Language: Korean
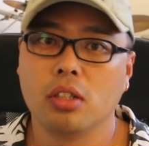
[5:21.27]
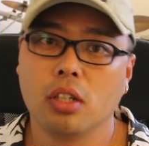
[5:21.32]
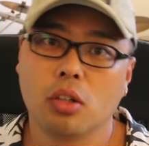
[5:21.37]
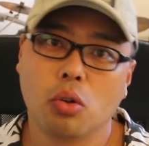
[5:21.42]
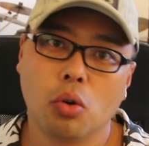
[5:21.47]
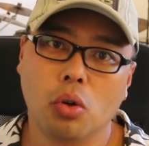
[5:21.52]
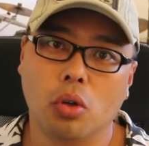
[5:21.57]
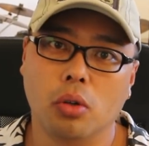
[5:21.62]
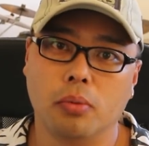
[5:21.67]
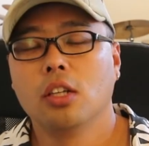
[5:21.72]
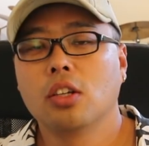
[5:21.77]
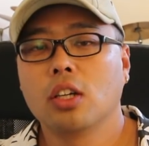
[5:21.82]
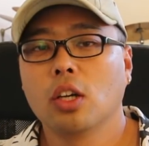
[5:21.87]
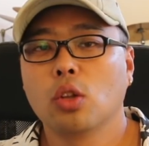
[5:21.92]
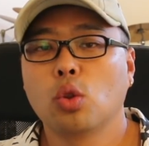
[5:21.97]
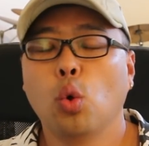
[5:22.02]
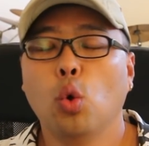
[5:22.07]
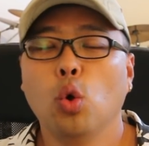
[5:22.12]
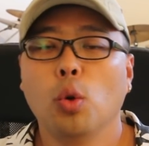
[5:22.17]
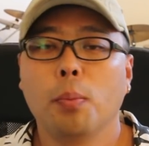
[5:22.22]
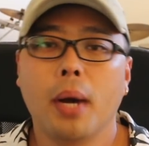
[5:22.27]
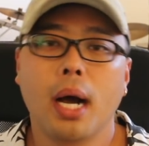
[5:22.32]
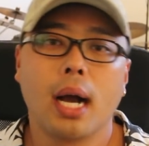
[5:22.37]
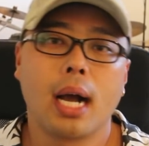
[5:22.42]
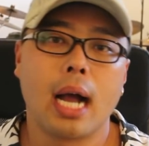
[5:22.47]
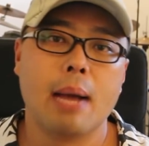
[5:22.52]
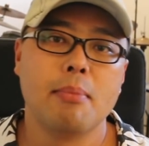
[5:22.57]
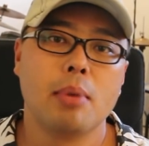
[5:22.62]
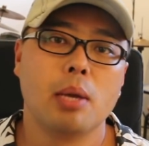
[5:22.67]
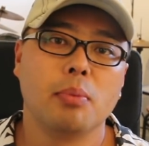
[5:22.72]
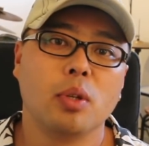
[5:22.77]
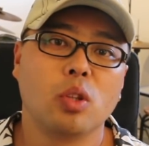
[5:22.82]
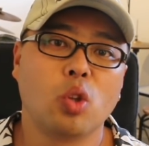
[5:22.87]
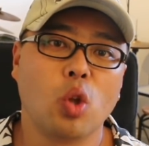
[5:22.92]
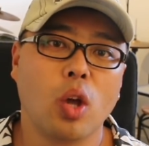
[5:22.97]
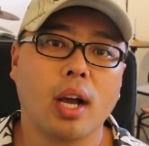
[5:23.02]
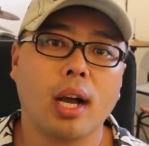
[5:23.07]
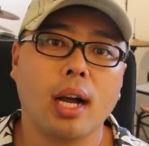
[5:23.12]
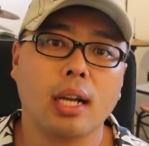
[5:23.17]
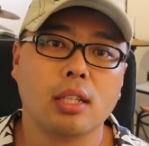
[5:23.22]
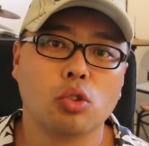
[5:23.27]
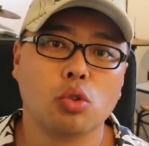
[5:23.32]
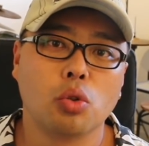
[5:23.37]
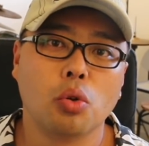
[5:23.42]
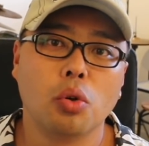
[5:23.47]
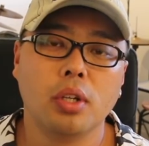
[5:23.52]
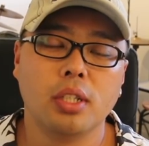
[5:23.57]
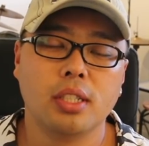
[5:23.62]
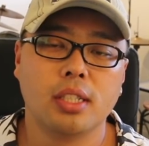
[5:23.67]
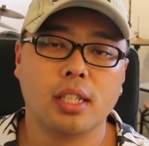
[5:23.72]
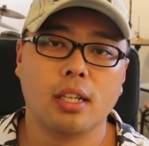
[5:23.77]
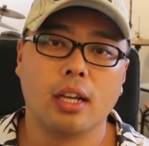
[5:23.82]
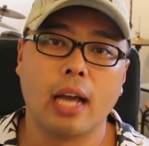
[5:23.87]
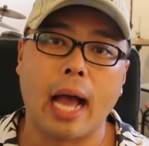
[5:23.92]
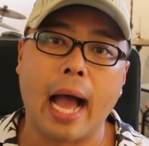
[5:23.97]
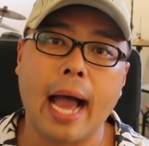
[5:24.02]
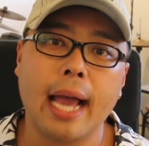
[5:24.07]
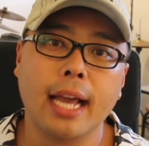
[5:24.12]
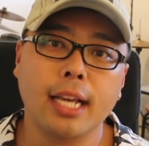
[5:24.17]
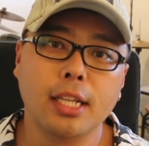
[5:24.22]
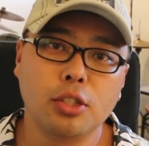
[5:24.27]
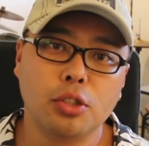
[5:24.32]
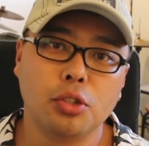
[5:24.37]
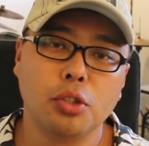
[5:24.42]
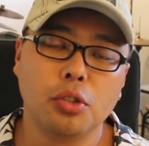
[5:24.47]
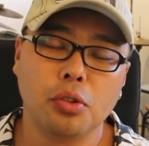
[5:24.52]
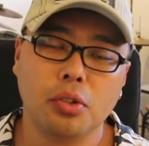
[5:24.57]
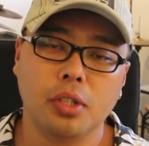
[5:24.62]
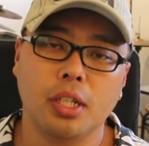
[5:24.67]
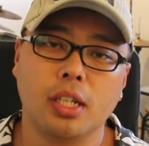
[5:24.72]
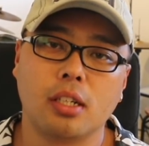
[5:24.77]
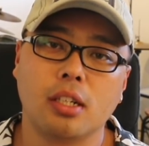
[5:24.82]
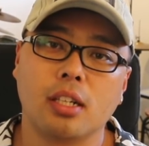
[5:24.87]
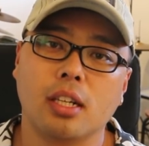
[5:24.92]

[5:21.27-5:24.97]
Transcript: 그리고 이렇게 돌파 감염이 돼가지고 이제 ICU 유닛,